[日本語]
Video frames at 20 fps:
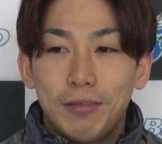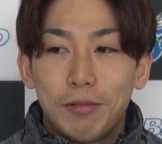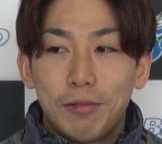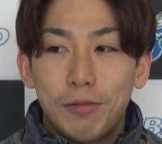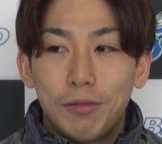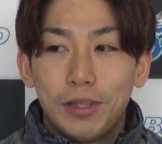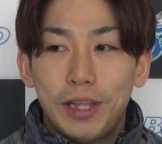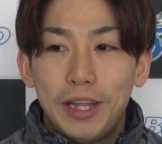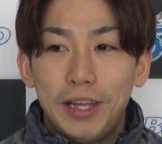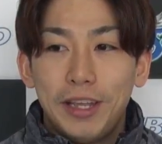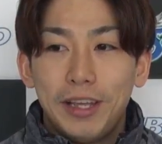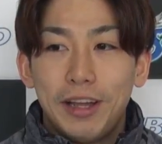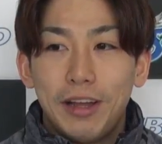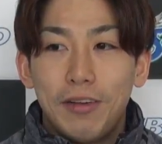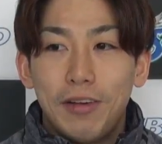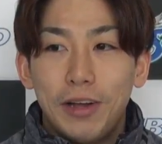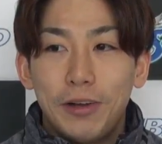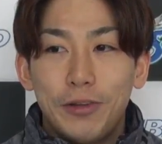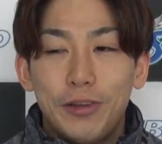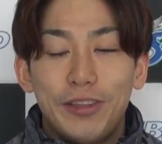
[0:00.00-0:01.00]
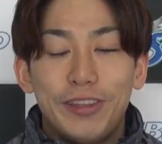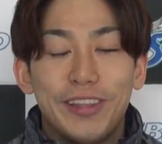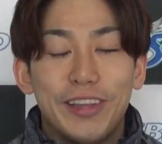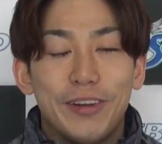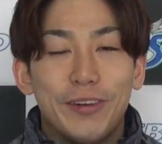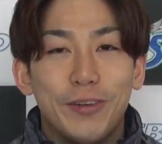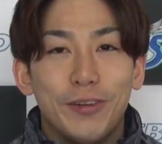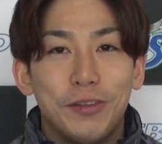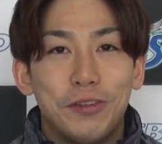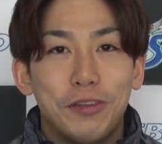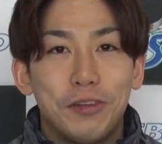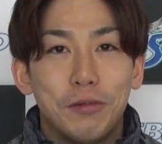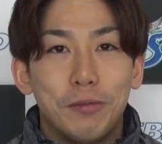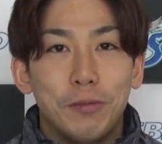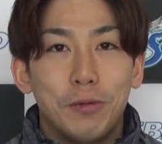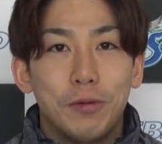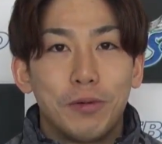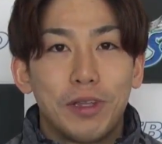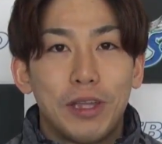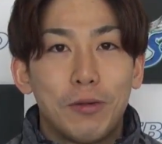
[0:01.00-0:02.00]
こう何が悪いんだろうっていうの
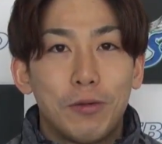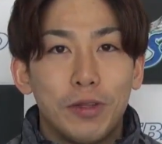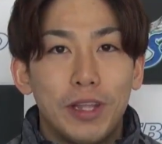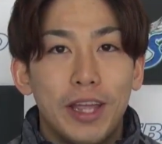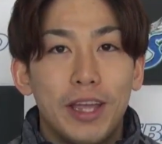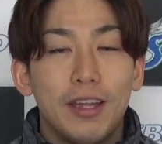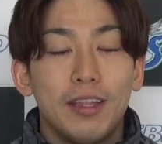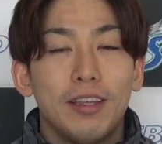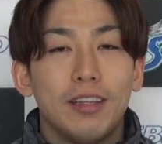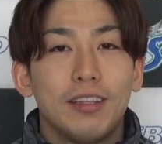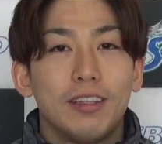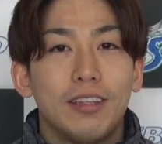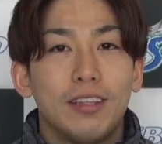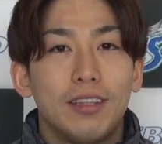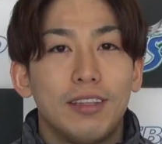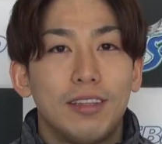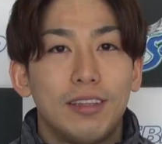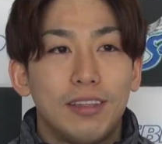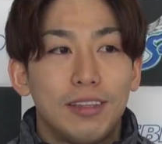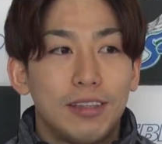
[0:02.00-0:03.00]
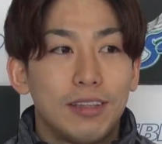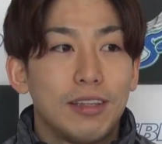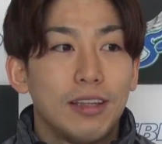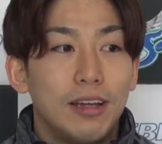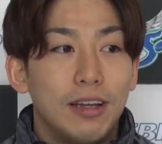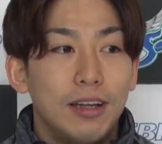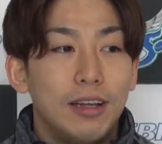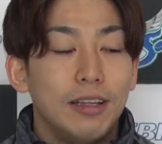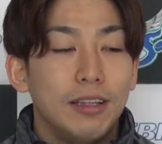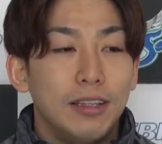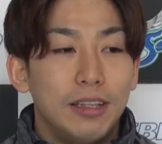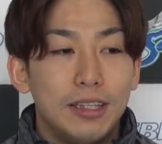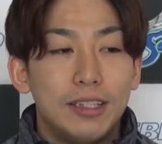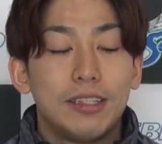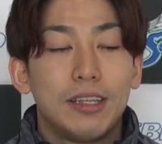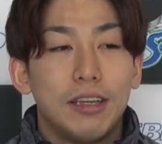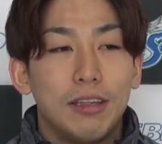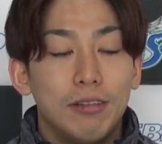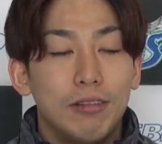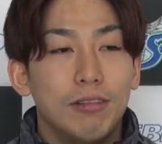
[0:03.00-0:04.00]
も結構悩んでたんで
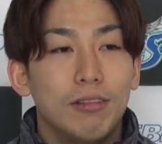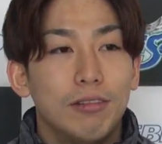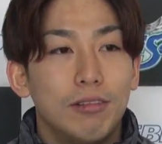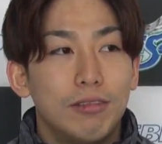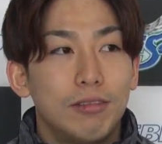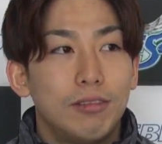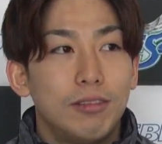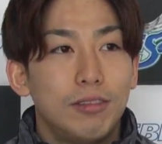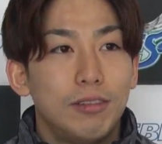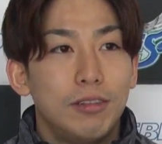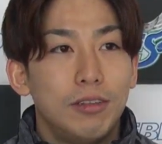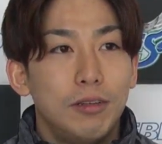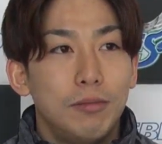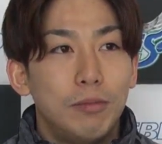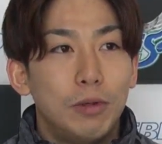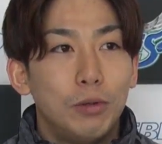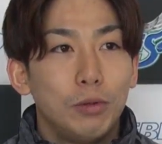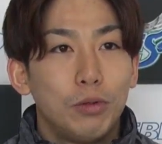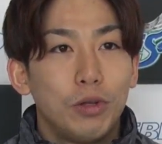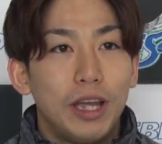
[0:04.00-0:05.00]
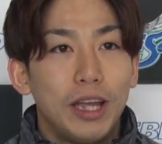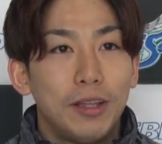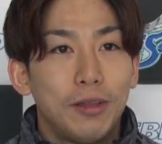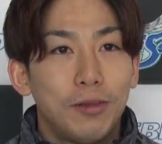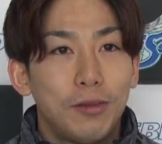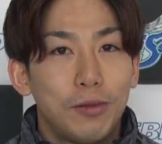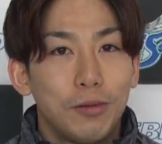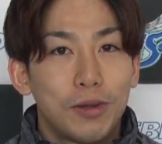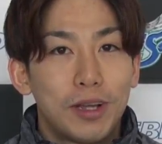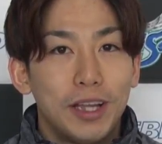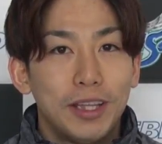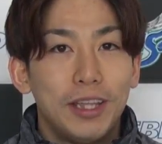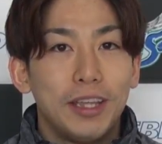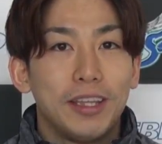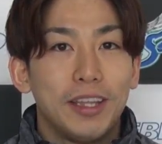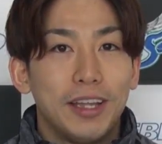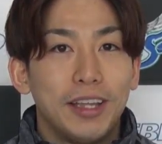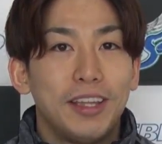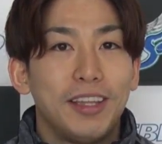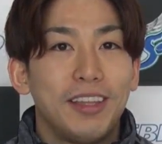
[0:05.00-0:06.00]
すけど本当やっと勝て
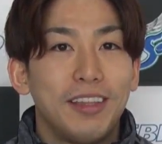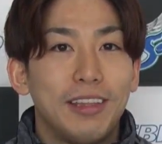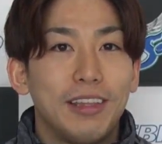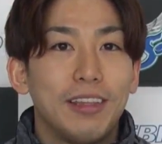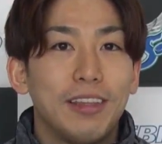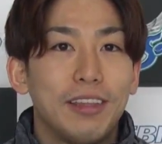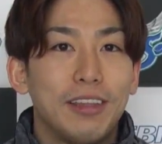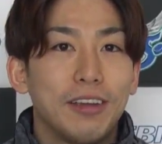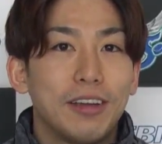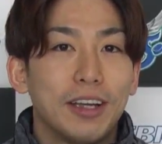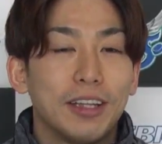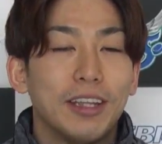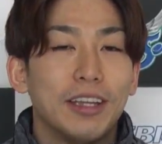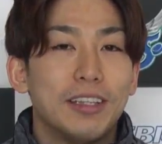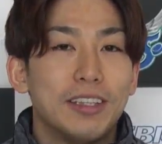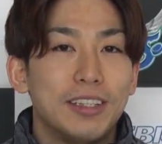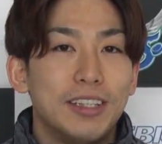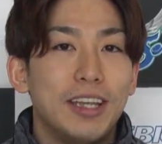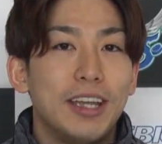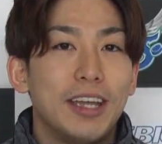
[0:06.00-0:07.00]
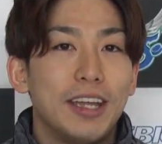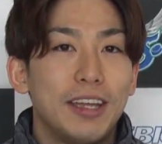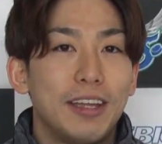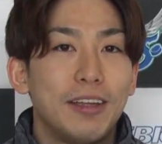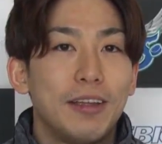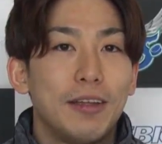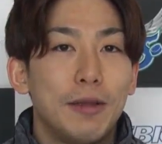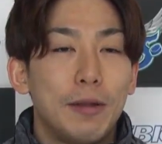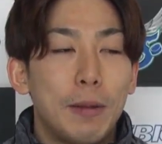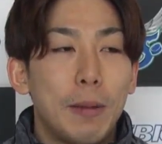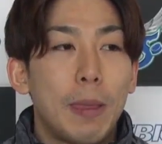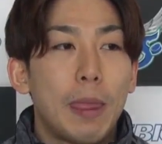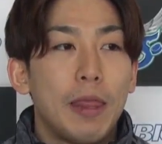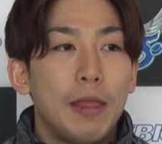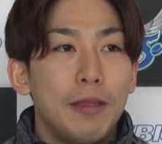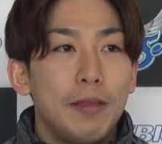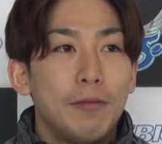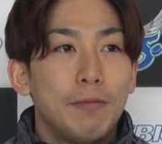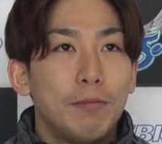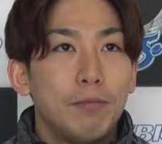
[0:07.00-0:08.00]
たっていう形で、うん、
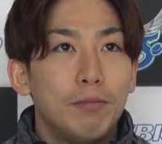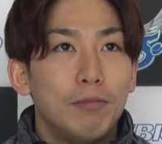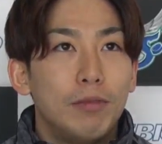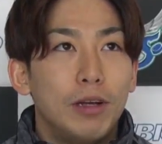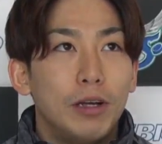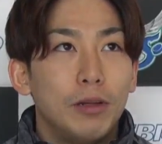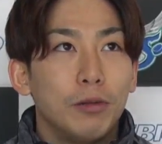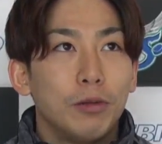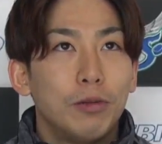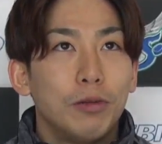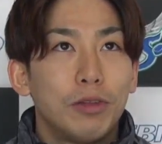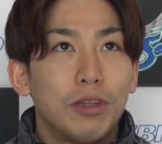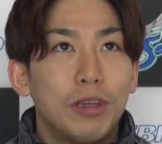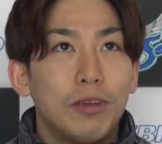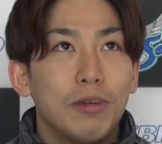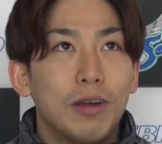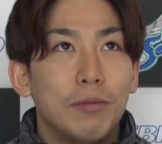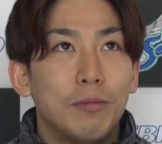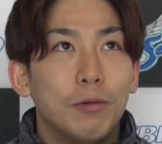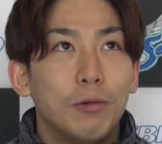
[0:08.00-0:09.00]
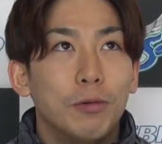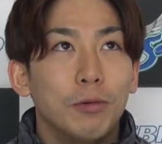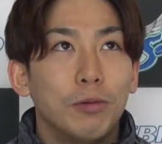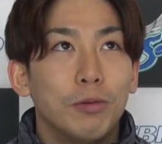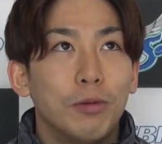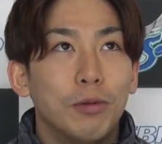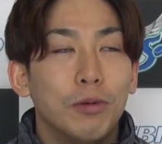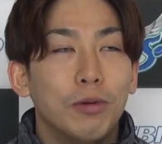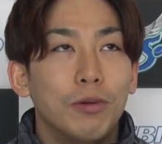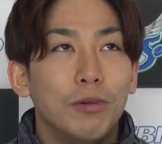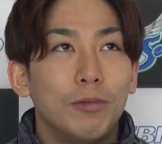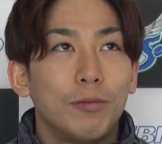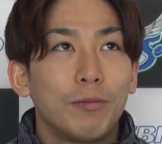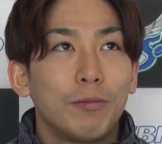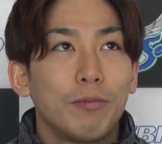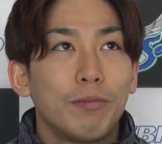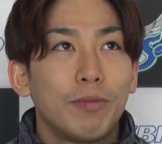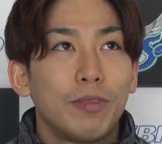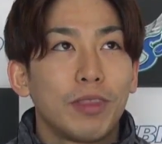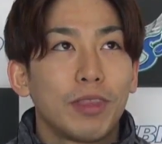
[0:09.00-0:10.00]
あの時はもう本当
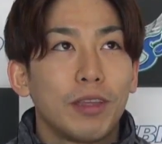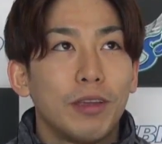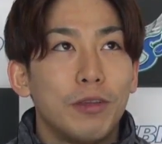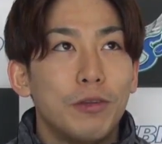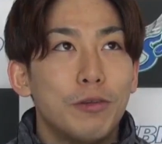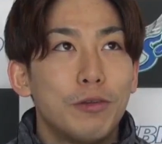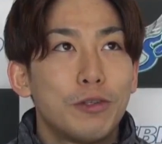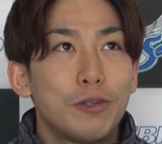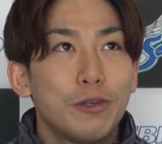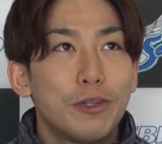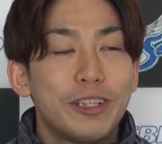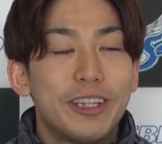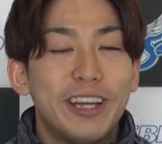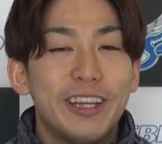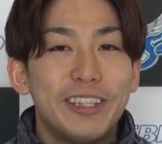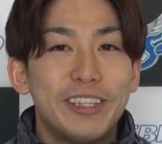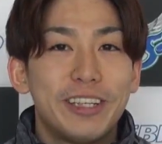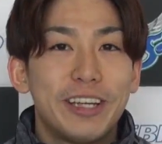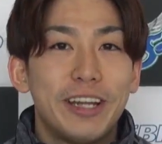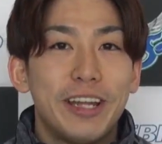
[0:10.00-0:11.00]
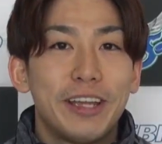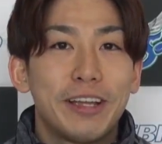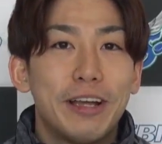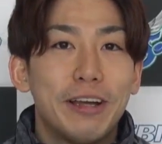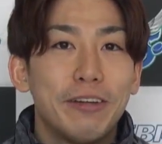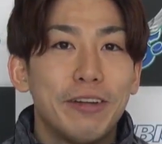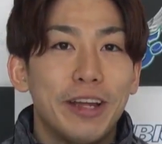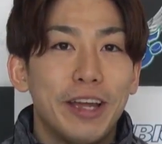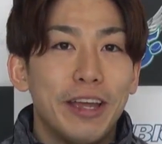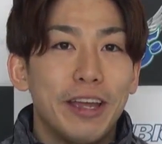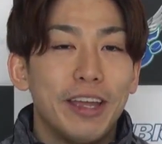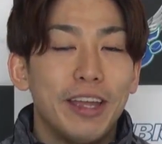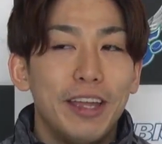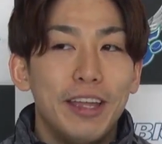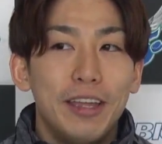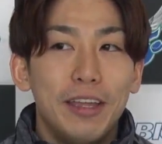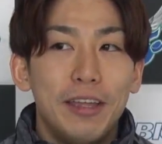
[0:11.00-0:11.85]
優勝したんじゃないかぐらい